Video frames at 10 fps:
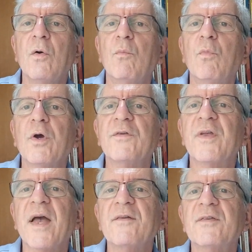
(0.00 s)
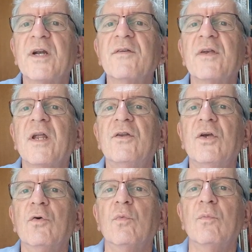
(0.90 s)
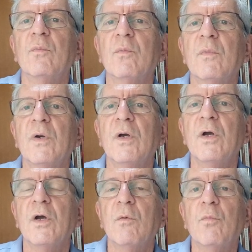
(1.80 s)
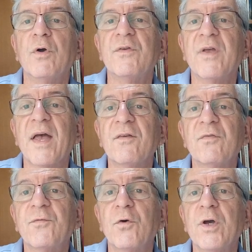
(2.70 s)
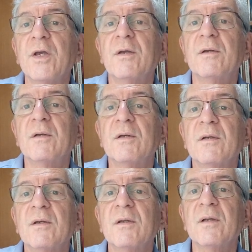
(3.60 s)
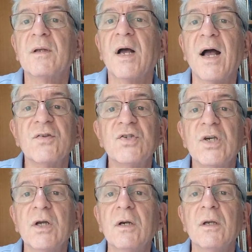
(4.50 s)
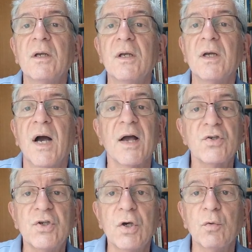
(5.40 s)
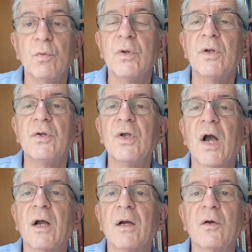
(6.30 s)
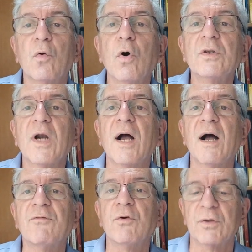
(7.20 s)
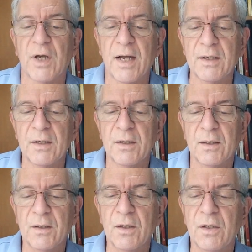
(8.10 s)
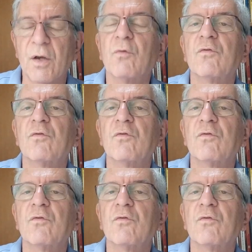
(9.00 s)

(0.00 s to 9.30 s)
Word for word: Moisés transgrediu. Moisés foi agir, agiu de, contra a vontade de Deus.